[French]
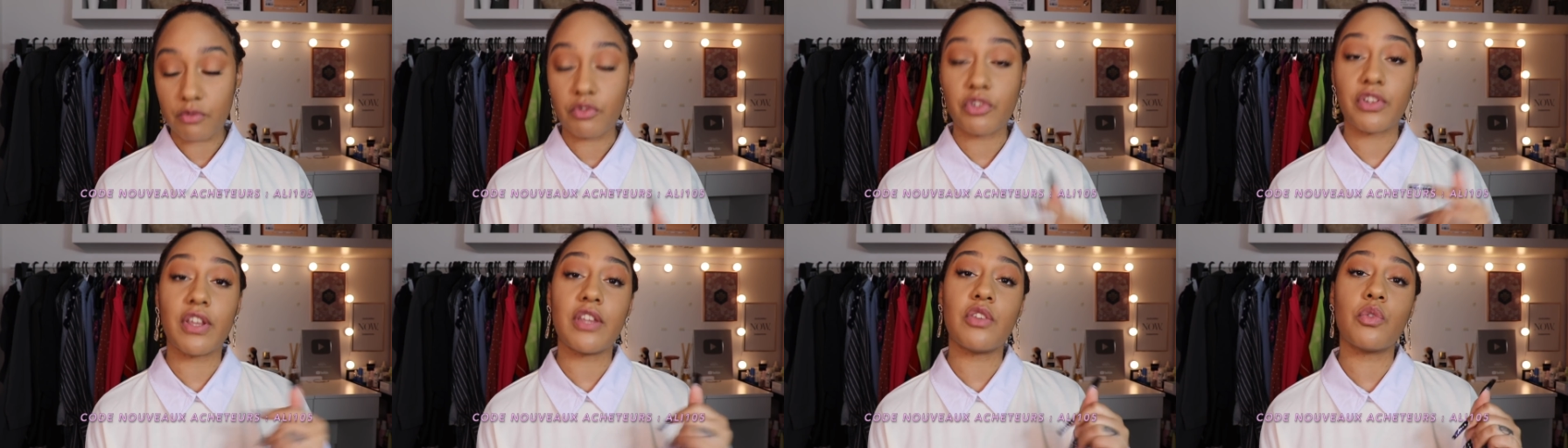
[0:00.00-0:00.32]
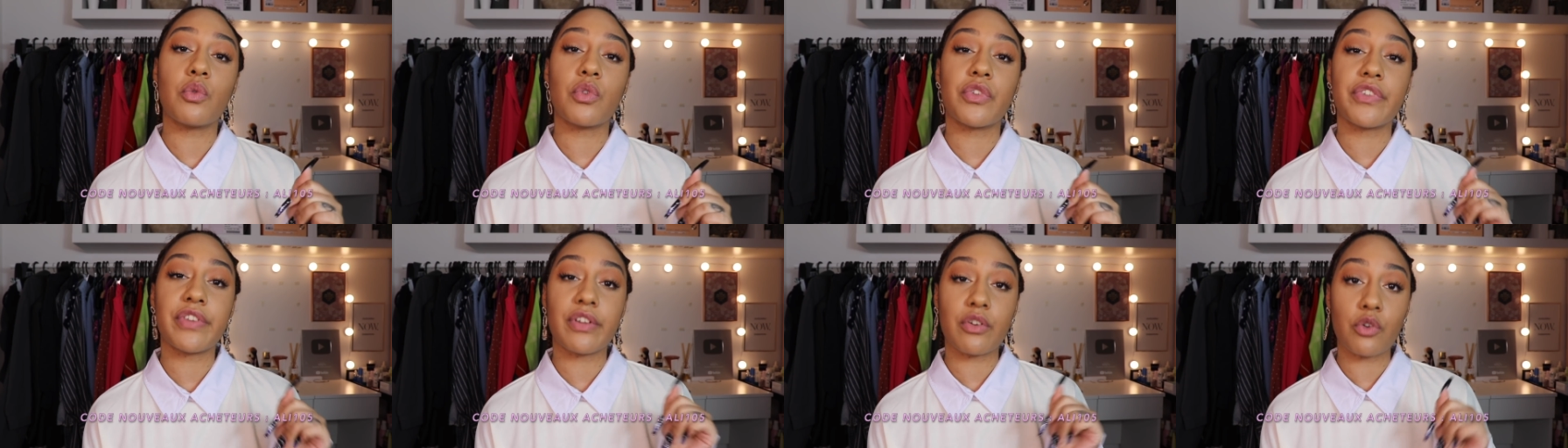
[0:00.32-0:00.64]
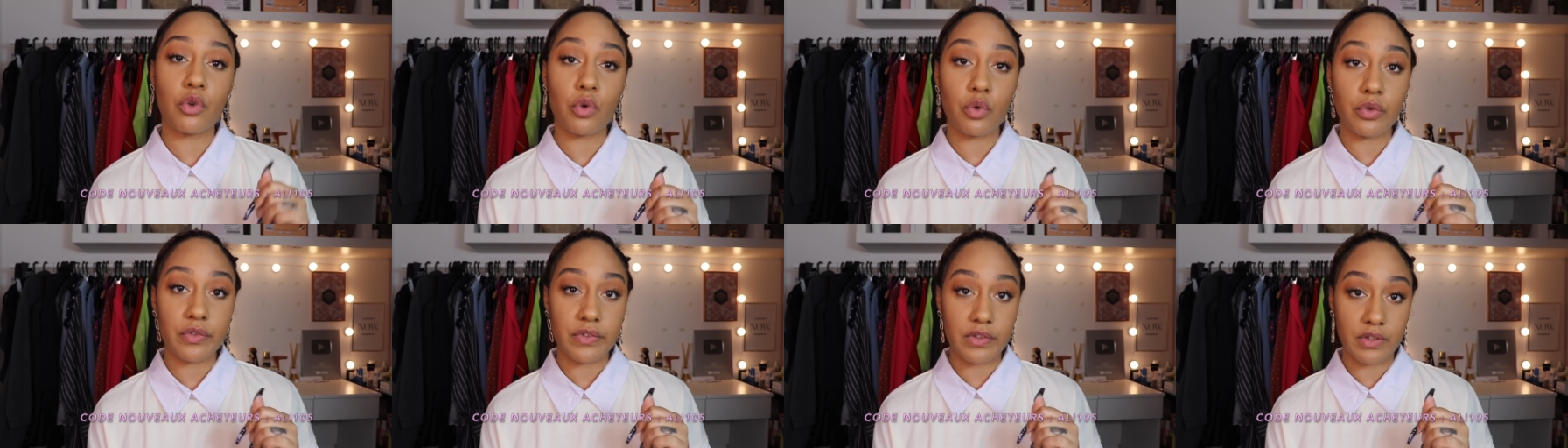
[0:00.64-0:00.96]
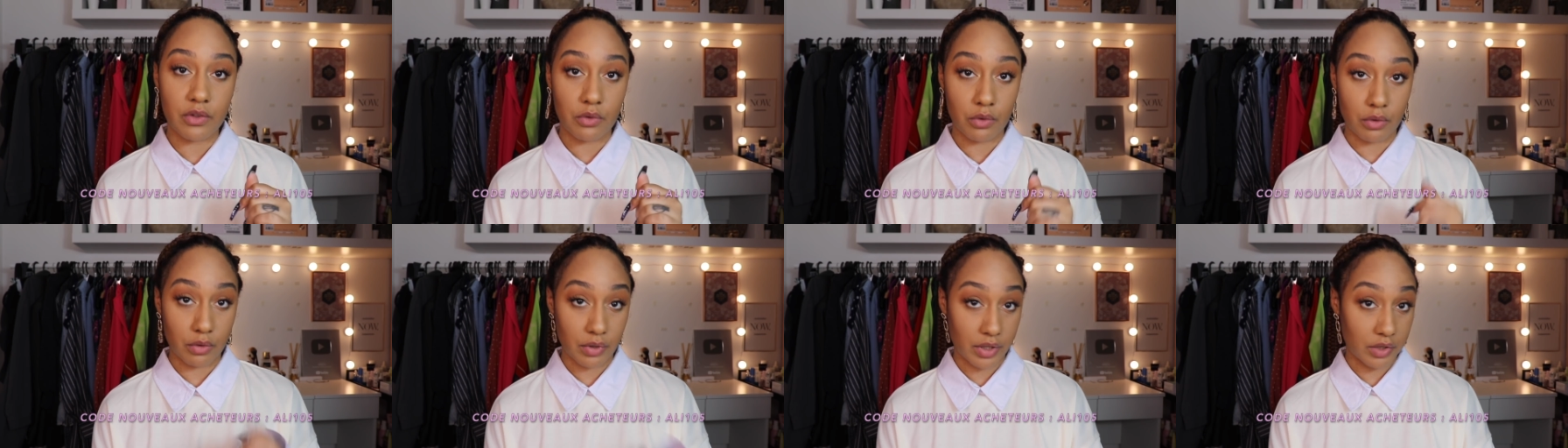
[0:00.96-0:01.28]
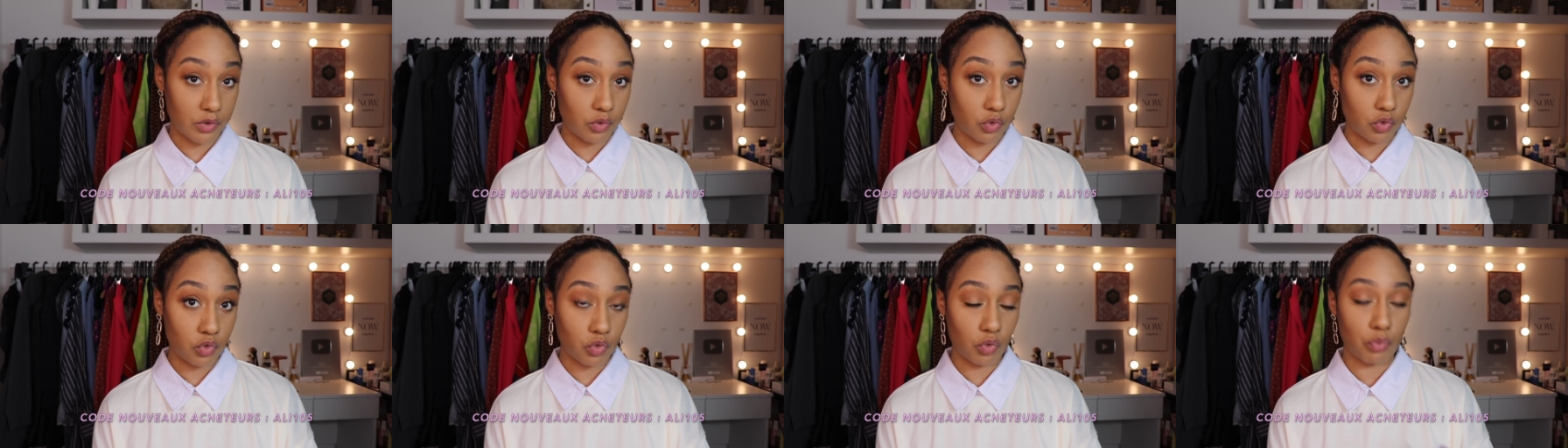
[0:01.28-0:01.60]
Vous avez donc 5 euros de
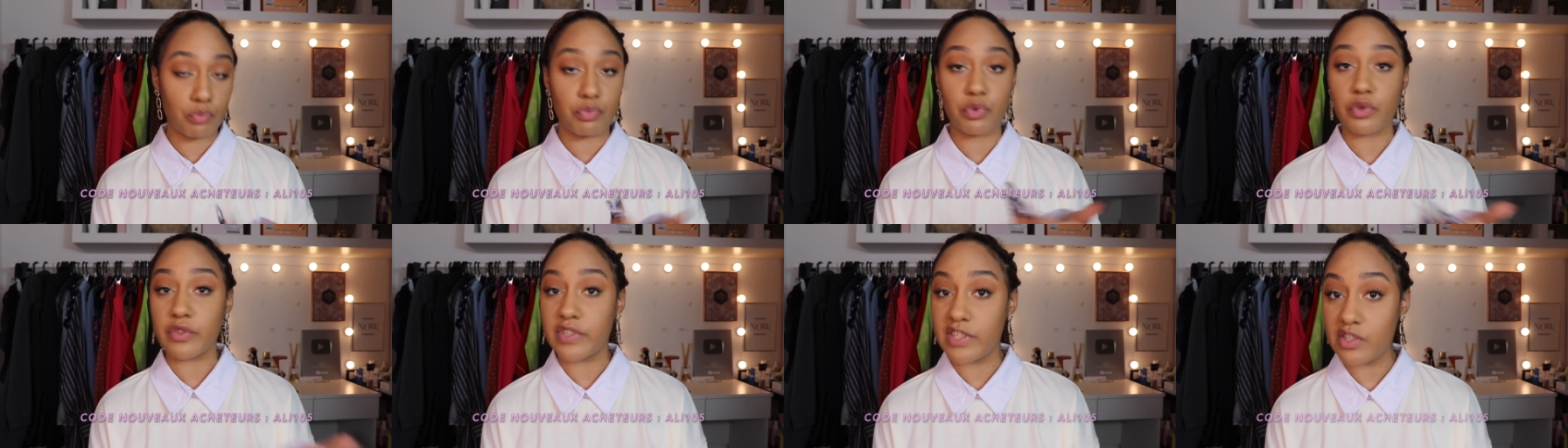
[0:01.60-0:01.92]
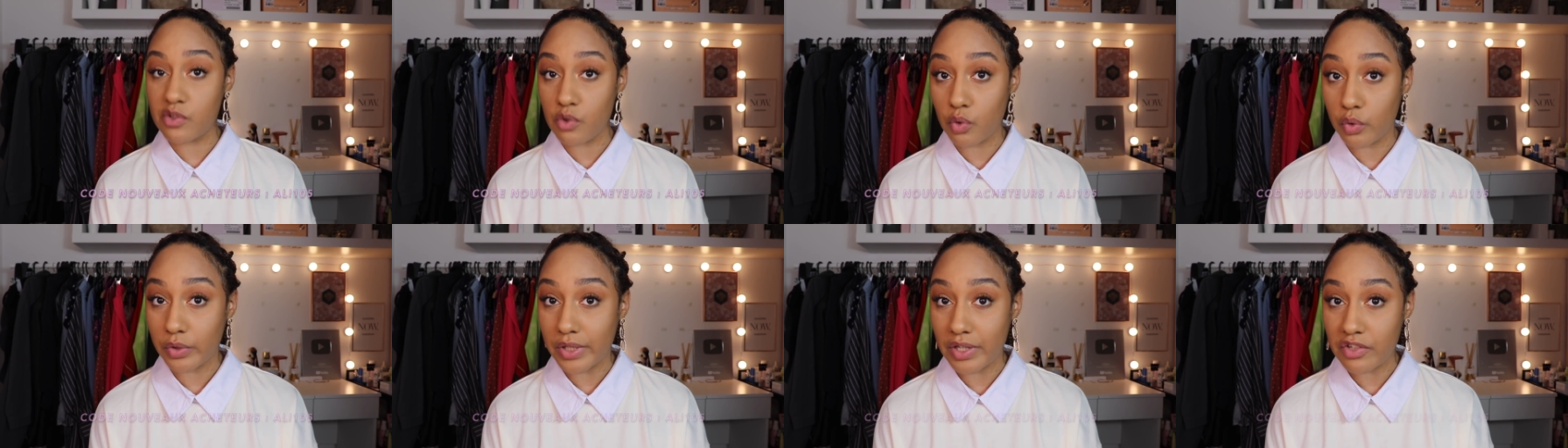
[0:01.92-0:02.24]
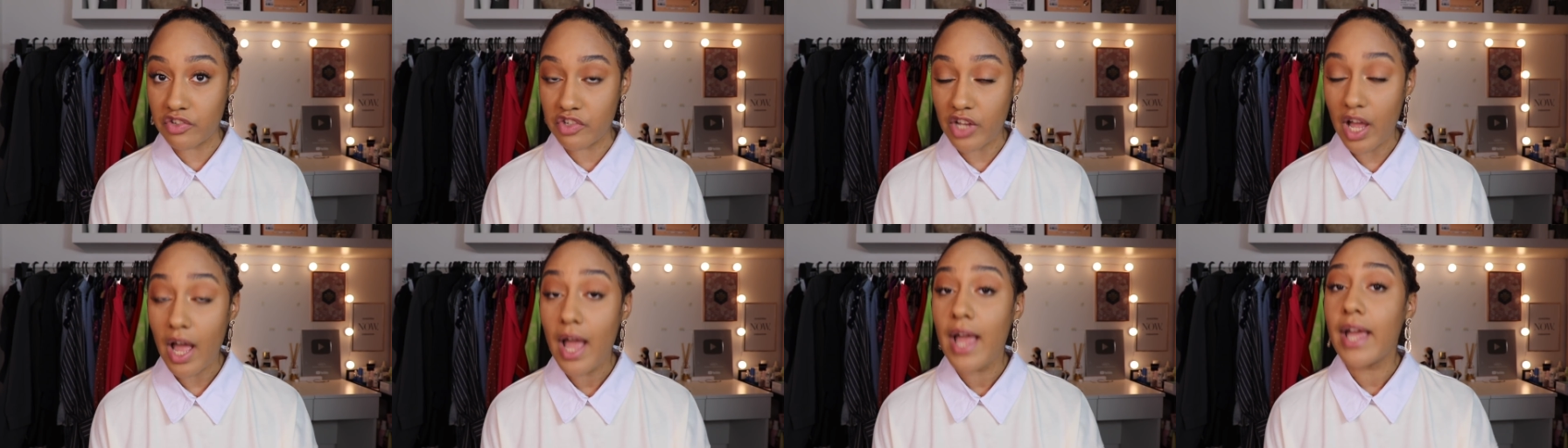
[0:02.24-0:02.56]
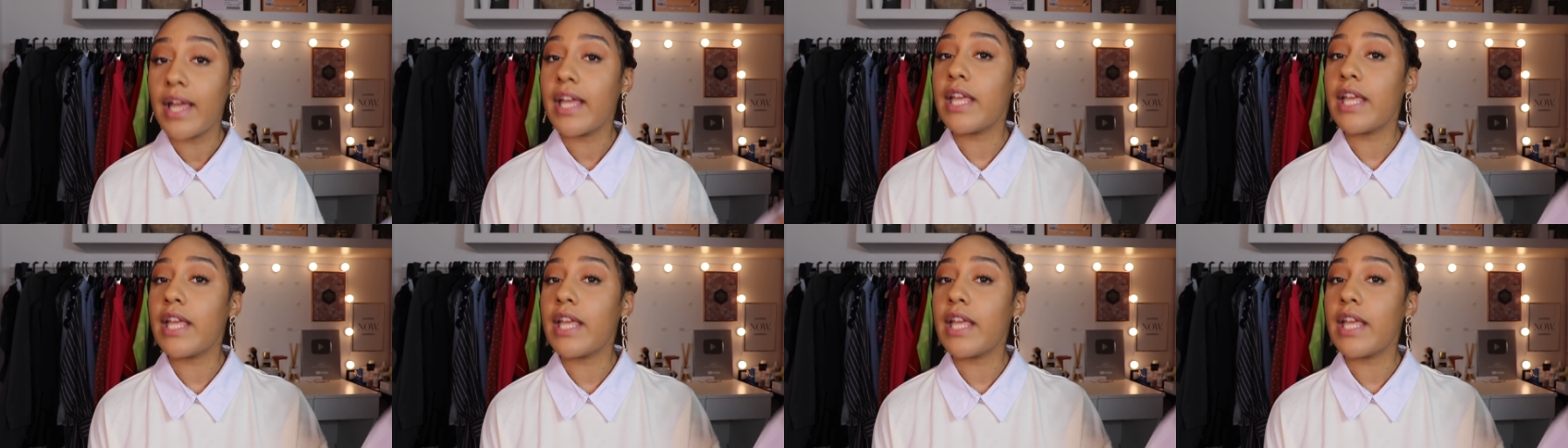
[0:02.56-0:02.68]
réduction pour 10 euros d'achat.